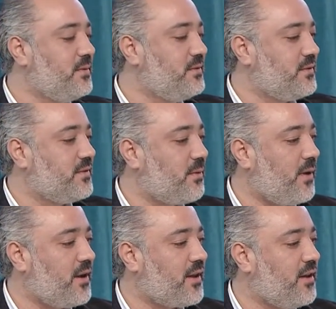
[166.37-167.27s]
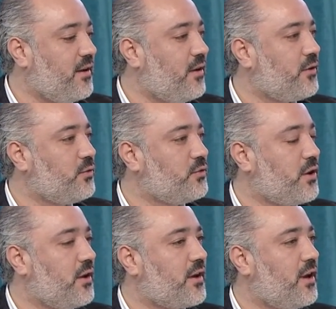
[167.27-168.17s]
رب صباح الخيرات
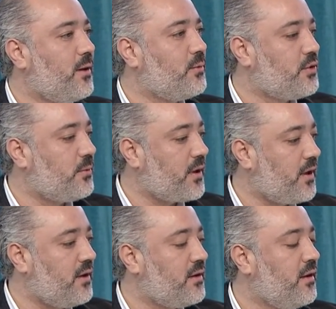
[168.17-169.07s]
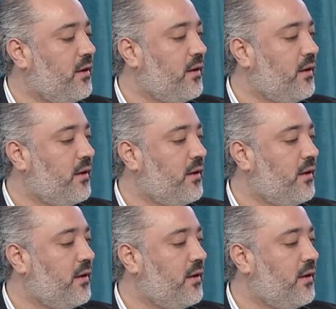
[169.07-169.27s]
الفنان حسام مولوي